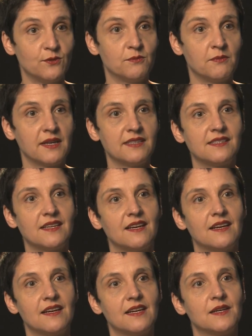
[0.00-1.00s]
mas a,
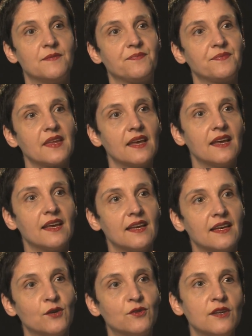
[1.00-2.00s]
ah,
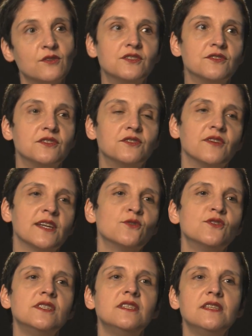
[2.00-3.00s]
eu tenho
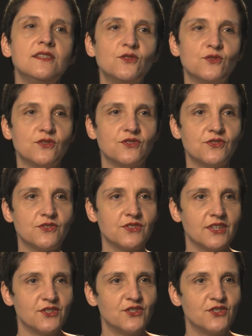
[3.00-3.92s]
diversos inícios eh,